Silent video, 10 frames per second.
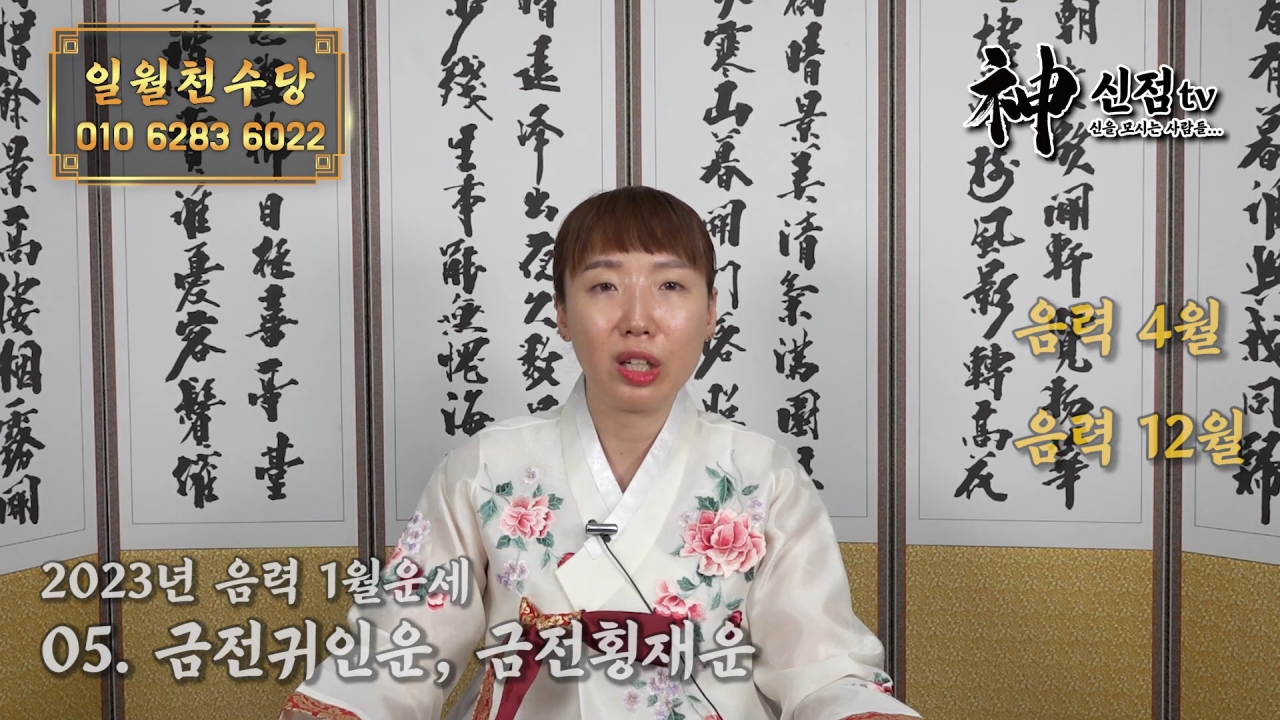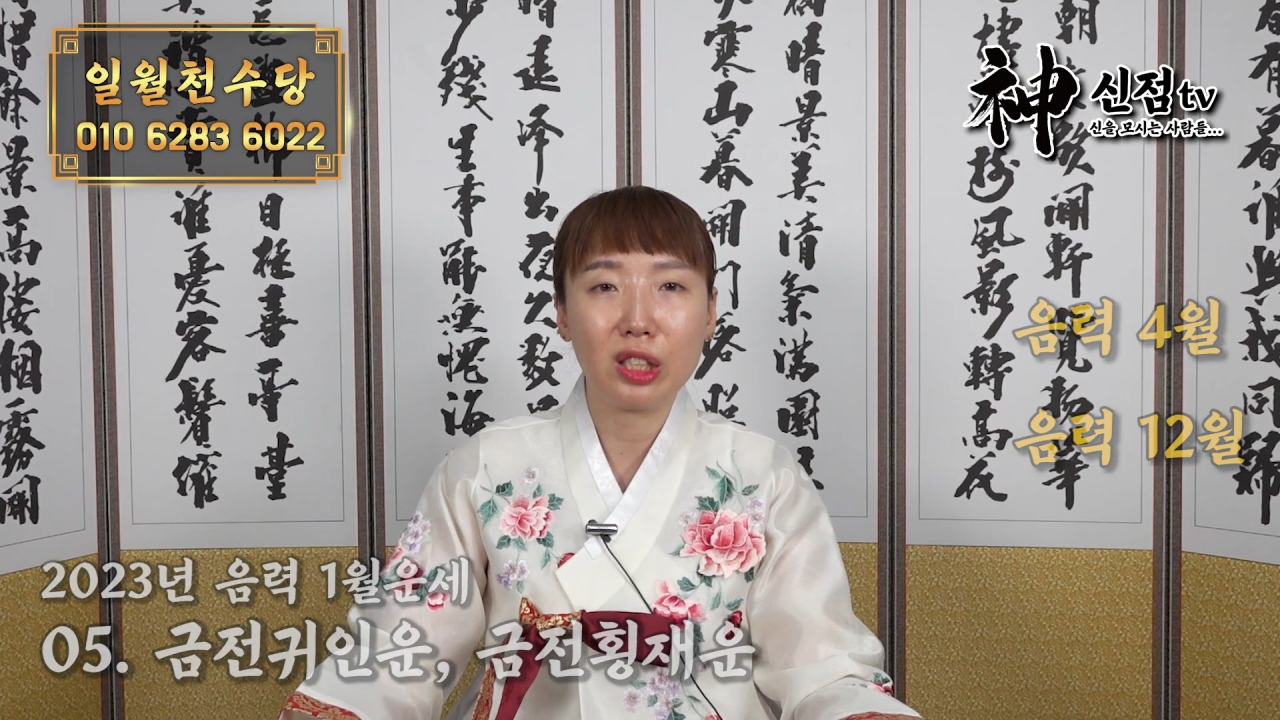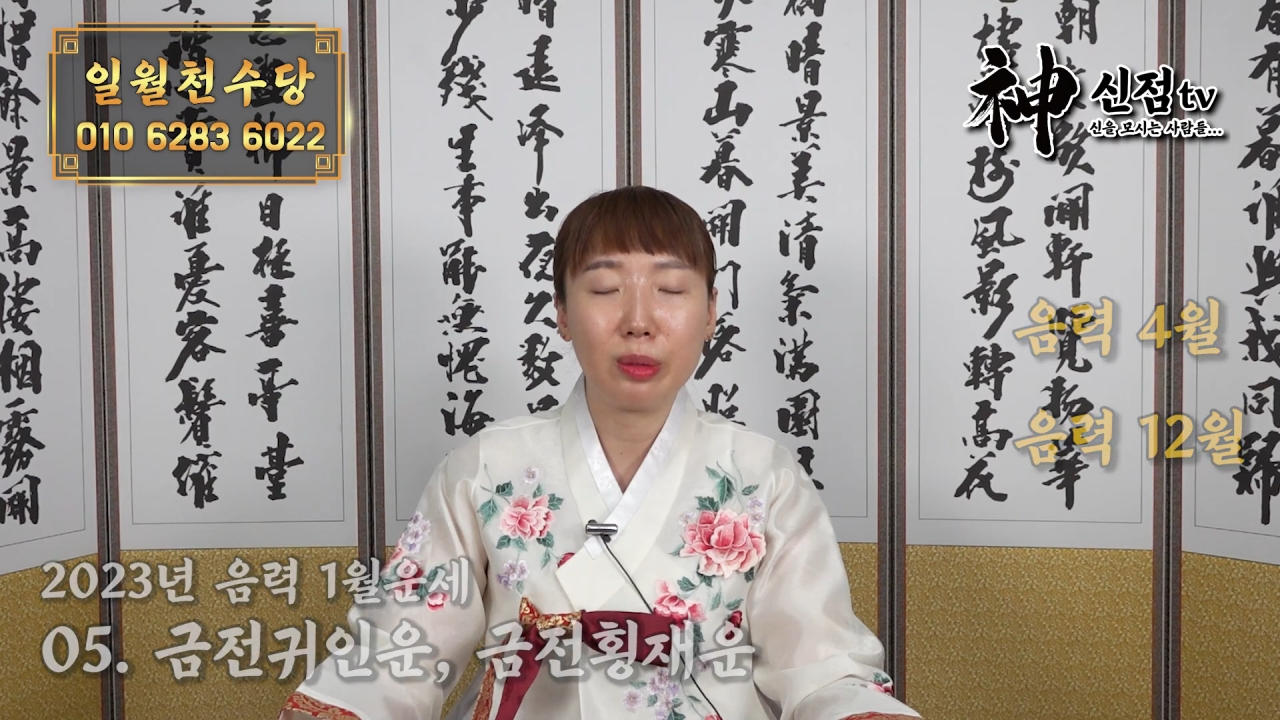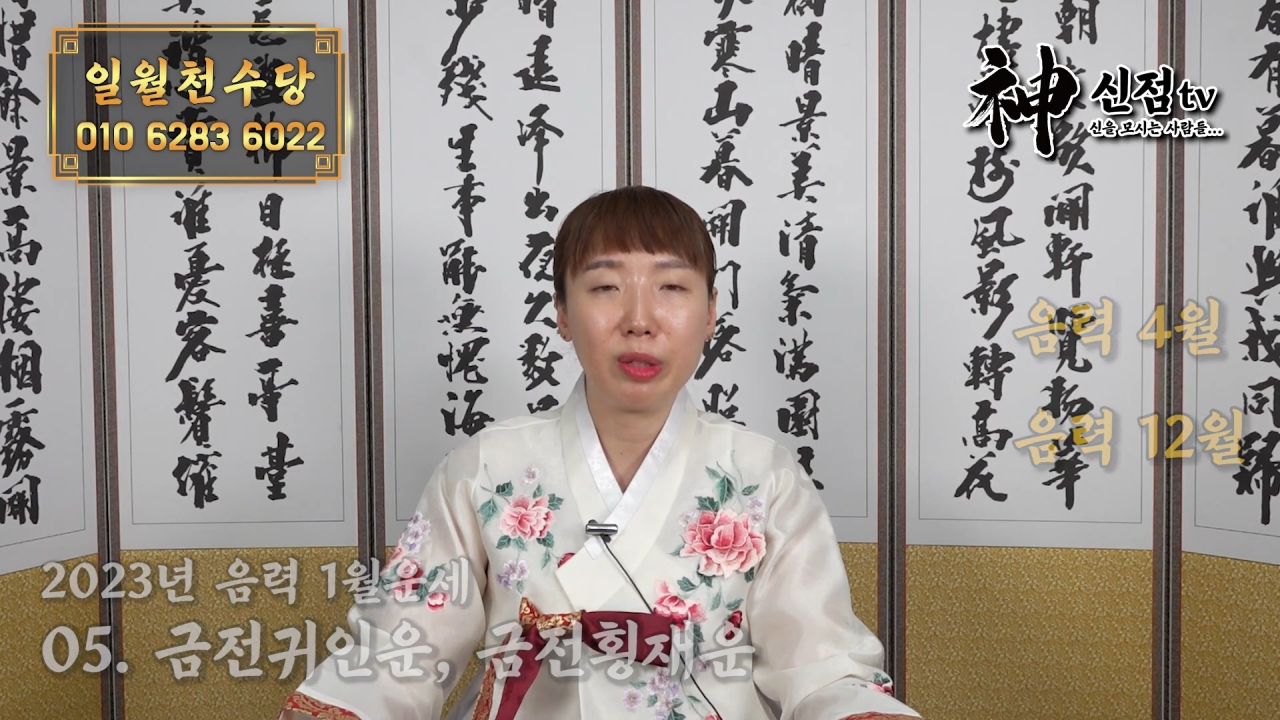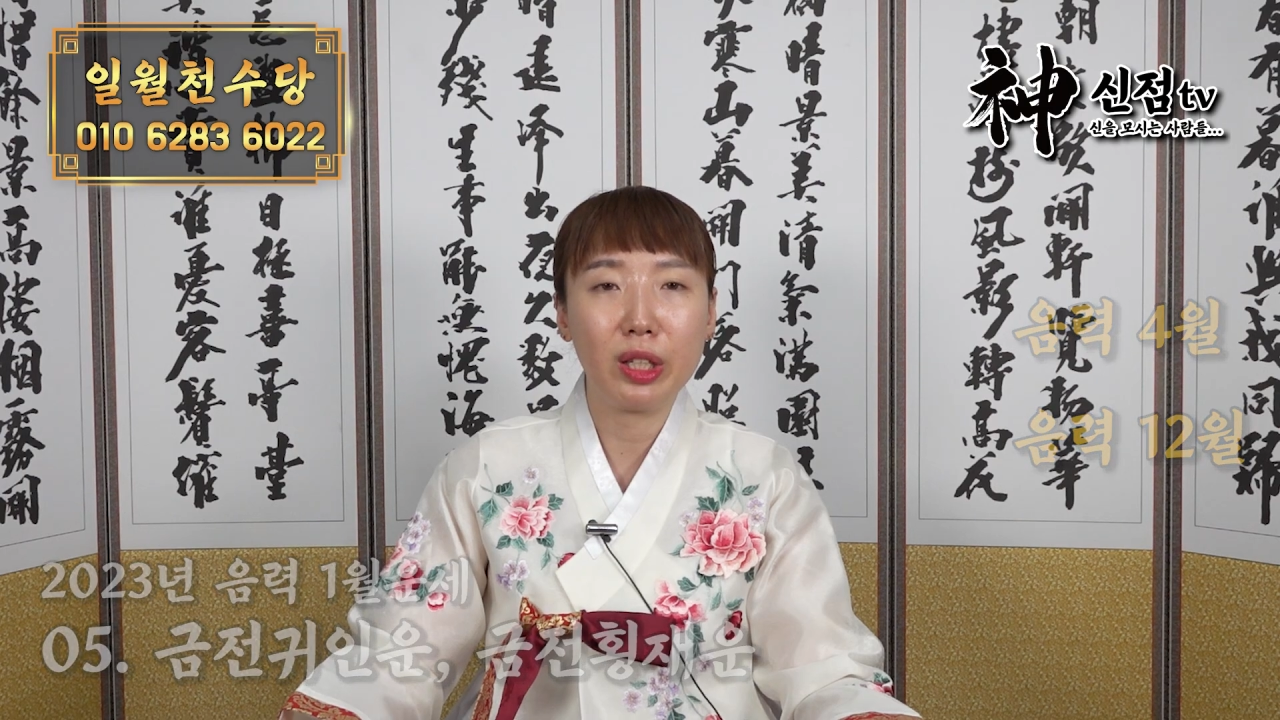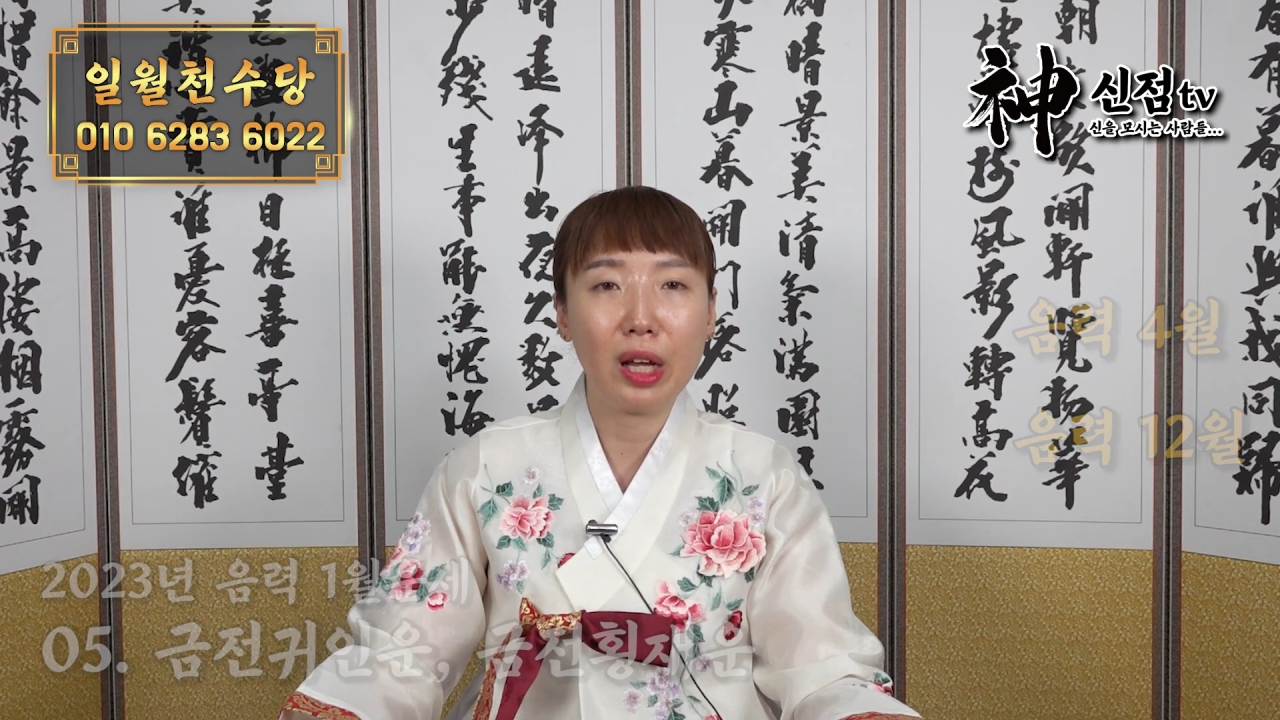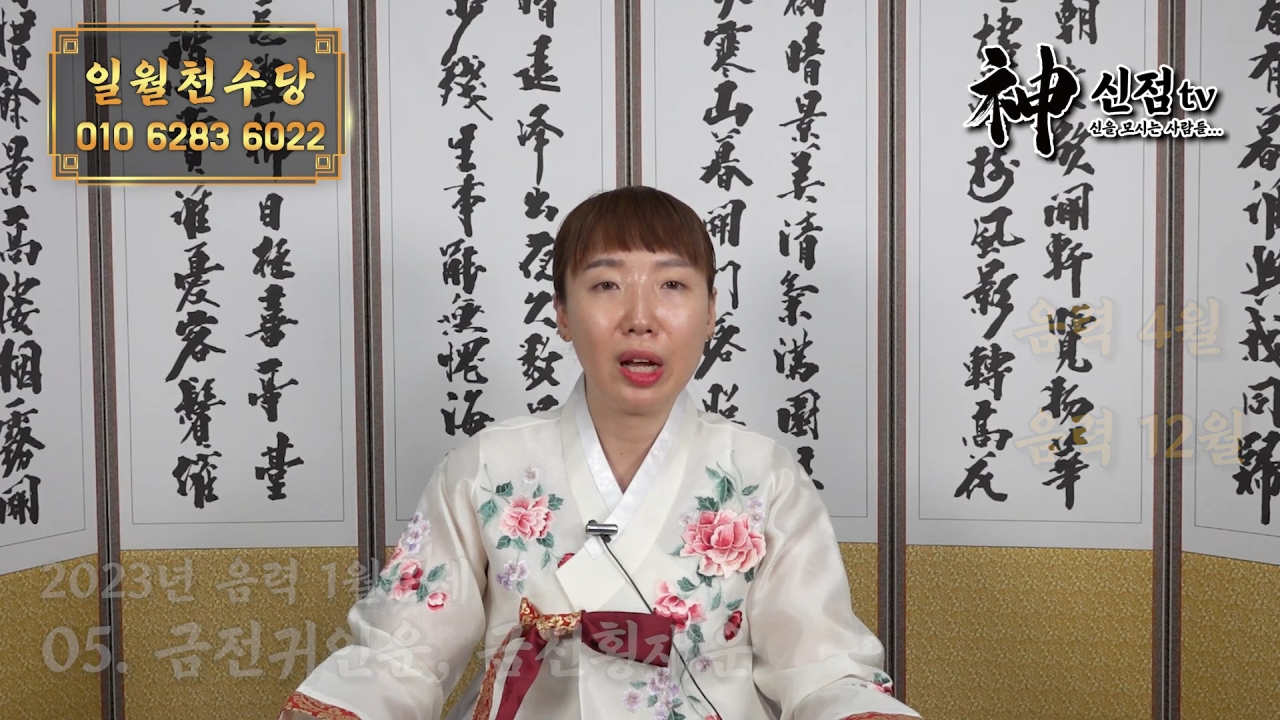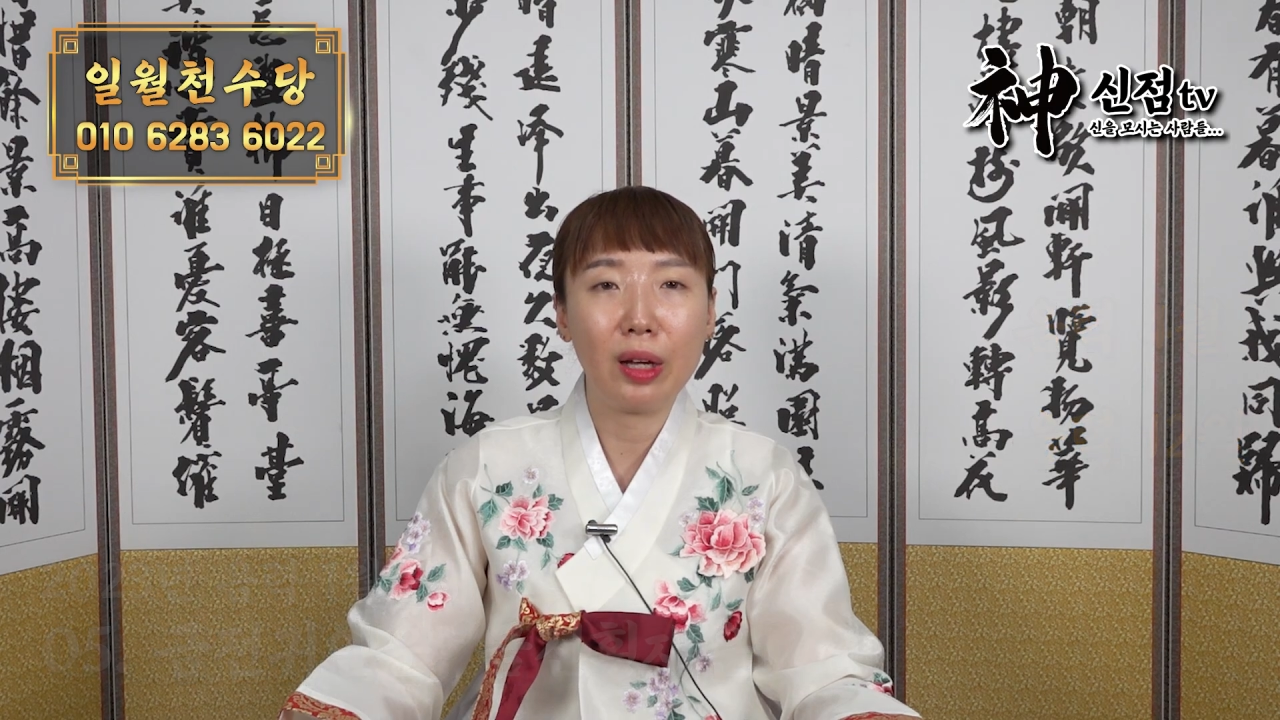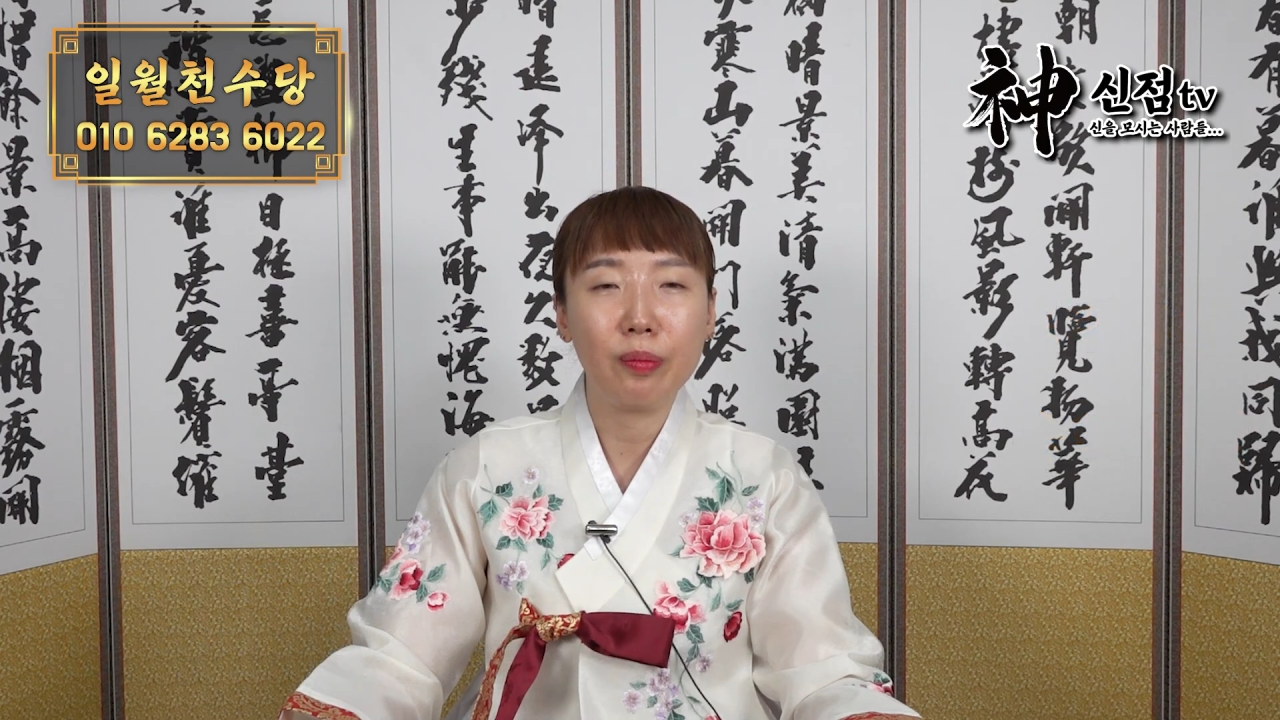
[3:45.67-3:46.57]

같습니다.